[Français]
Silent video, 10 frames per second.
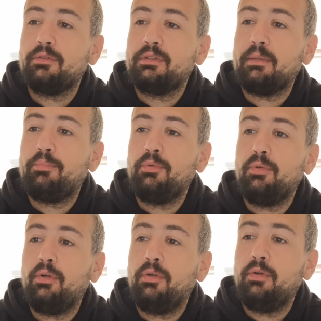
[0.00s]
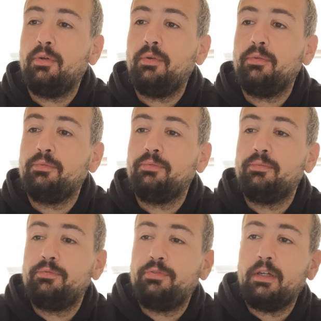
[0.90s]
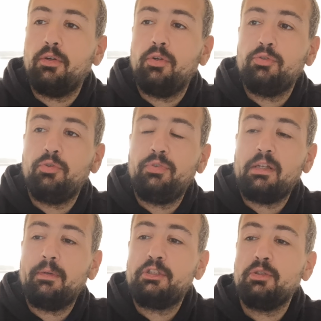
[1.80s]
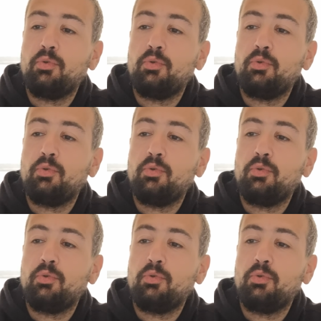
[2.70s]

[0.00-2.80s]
ça peut faire de Fenerbahce une